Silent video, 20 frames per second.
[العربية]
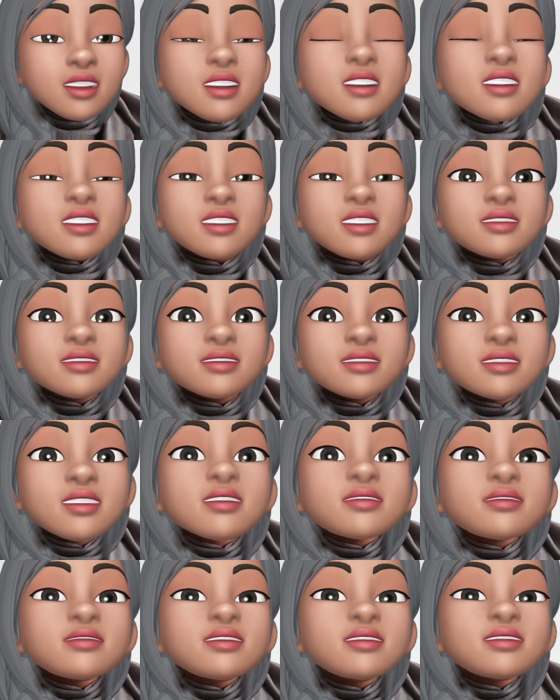
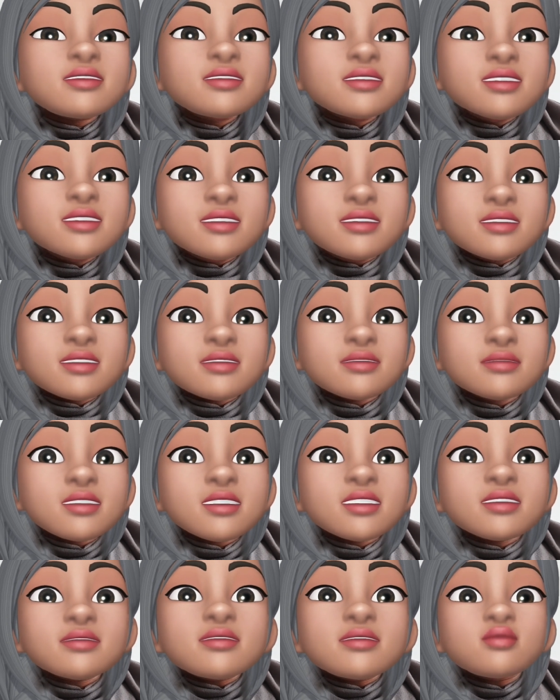الاعتراف ديال صياد العزبه
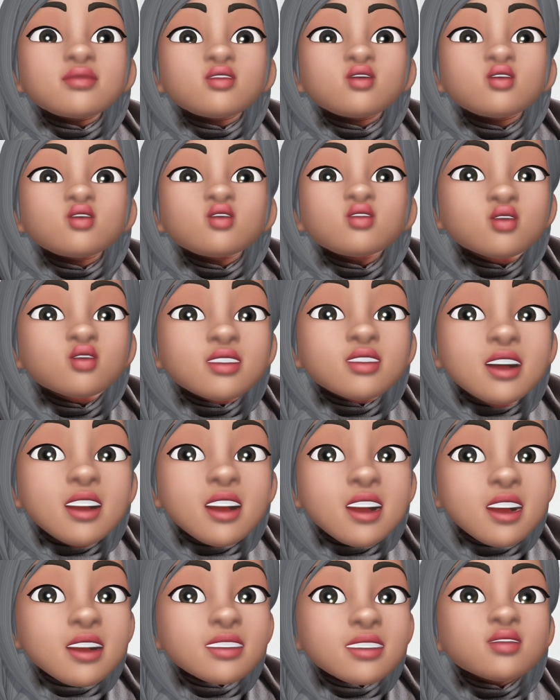دفع
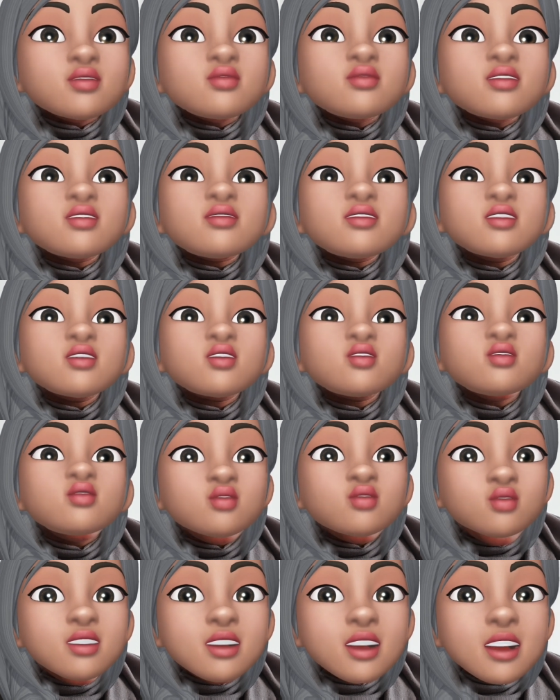بالشرطه انهم
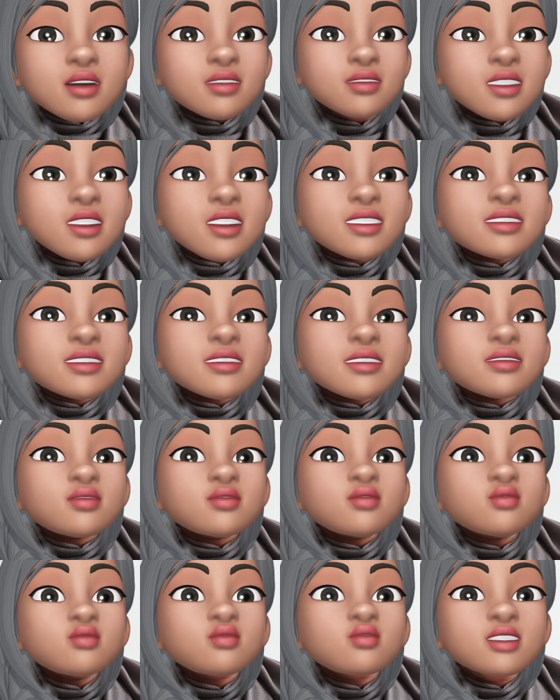يبحثوا على واحد
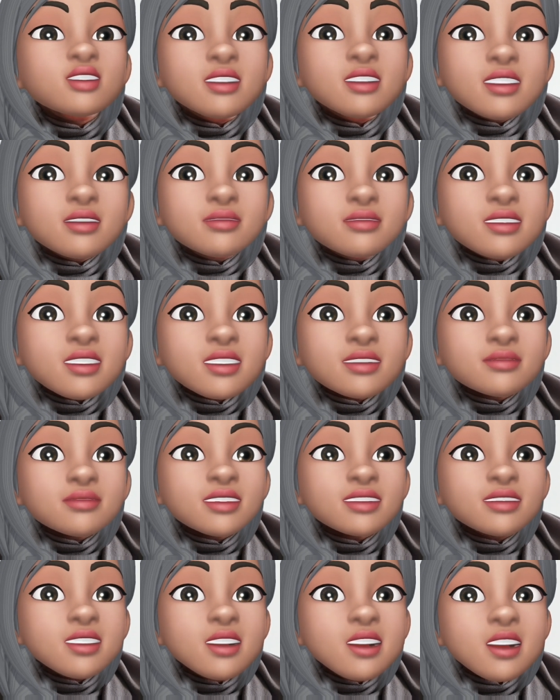جوج ديال البنات
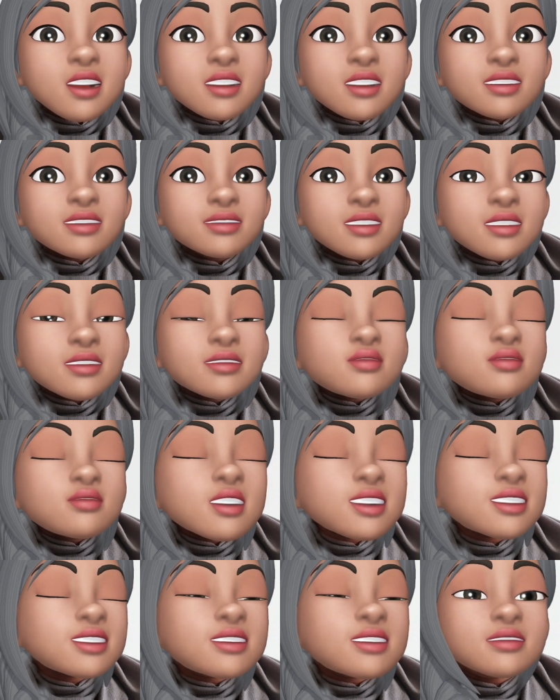من الضحايا ديالو
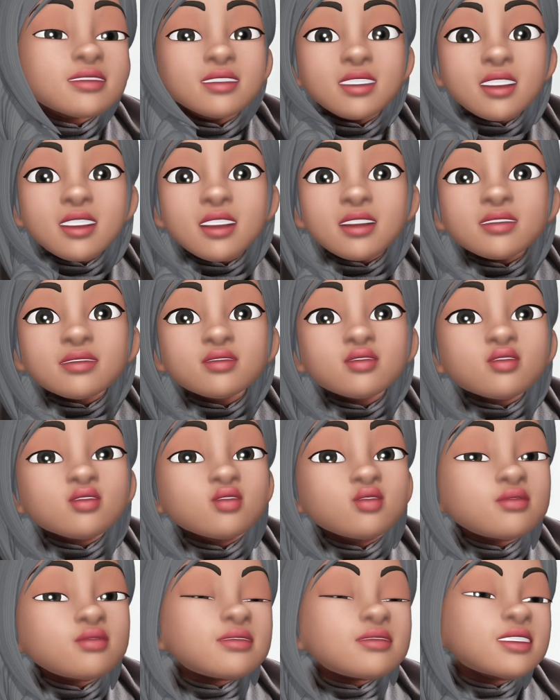ولكن
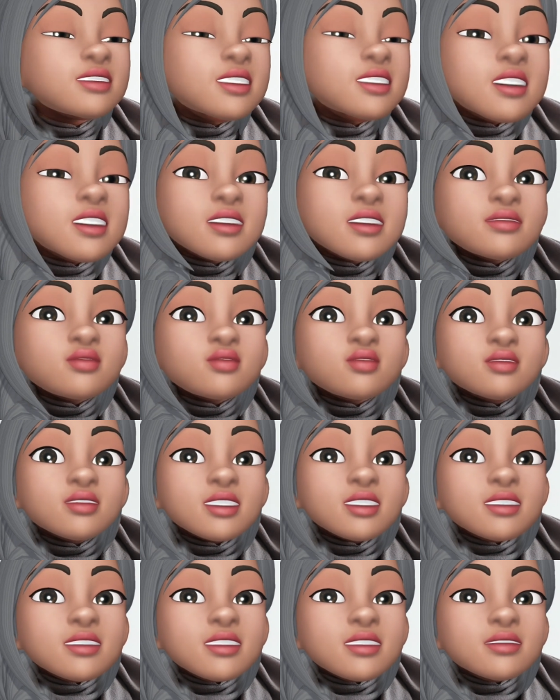فشلوا باش يلقاو
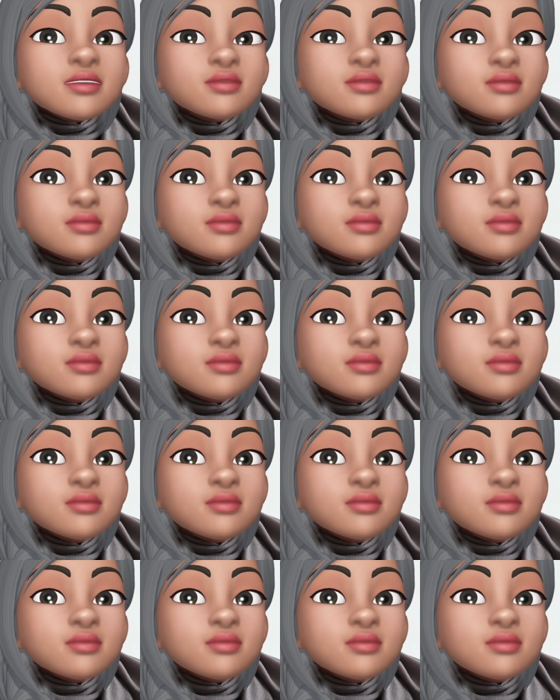الجثه ديالهم